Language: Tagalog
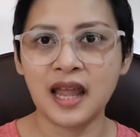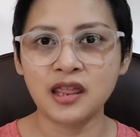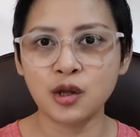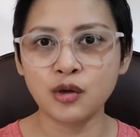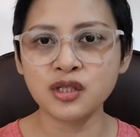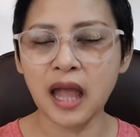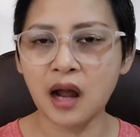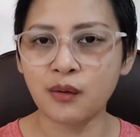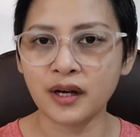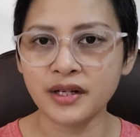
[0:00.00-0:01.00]
And those
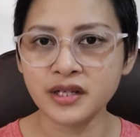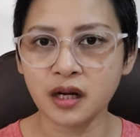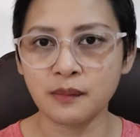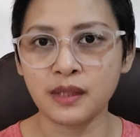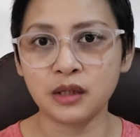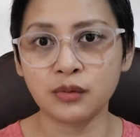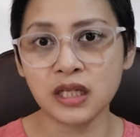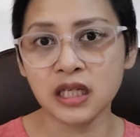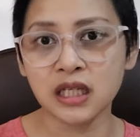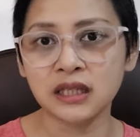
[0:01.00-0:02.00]
hours are
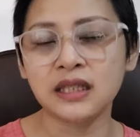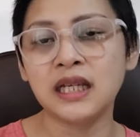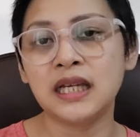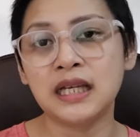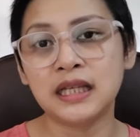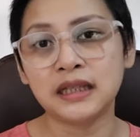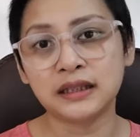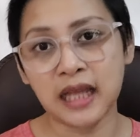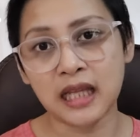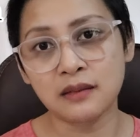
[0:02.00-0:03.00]
between
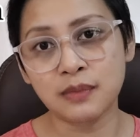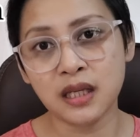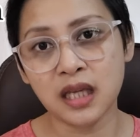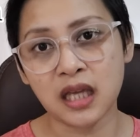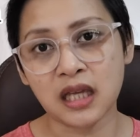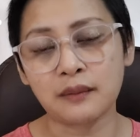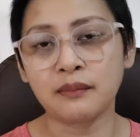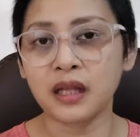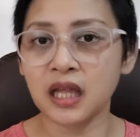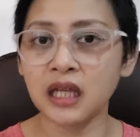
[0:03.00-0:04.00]
10
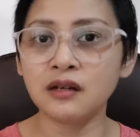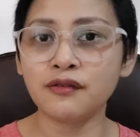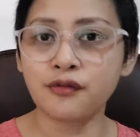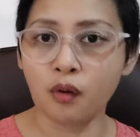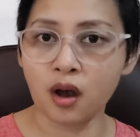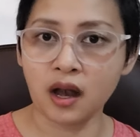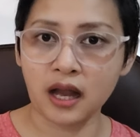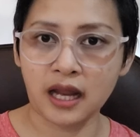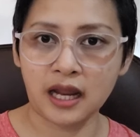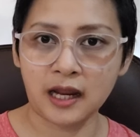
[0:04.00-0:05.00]
p.m. and 4
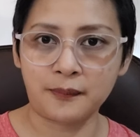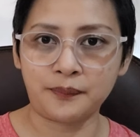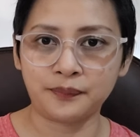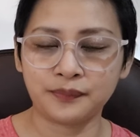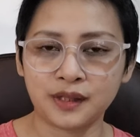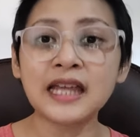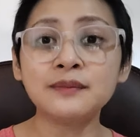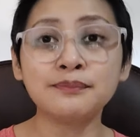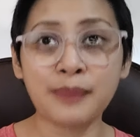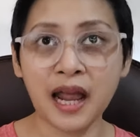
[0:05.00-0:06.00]
a.m.
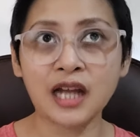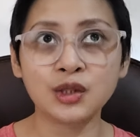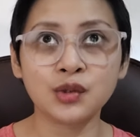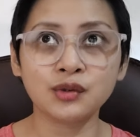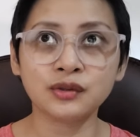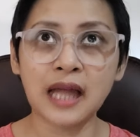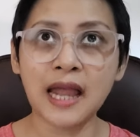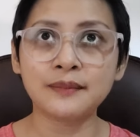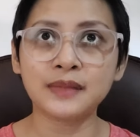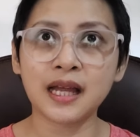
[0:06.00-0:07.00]
Kahit pa nung
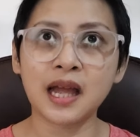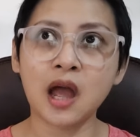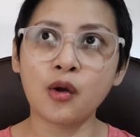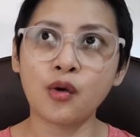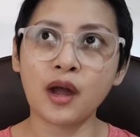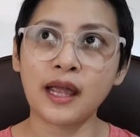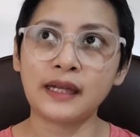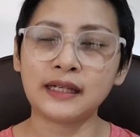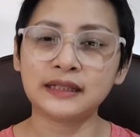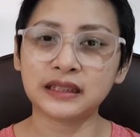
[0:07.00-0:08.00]
time na ako
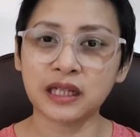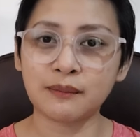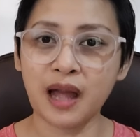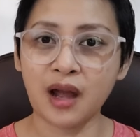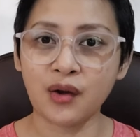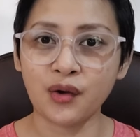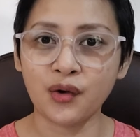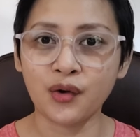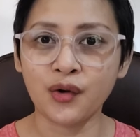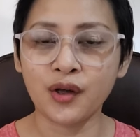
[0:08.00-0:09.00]
ay
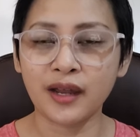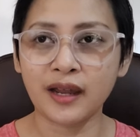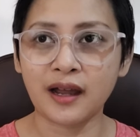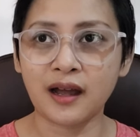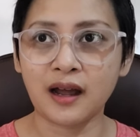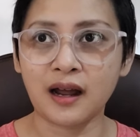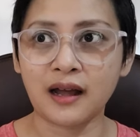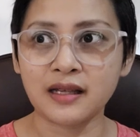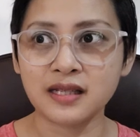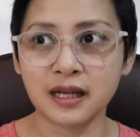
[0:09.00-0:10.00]
nagtatrabaho
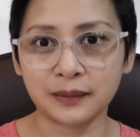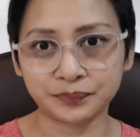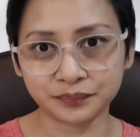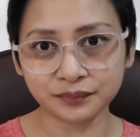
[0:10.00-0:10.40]
uh, sa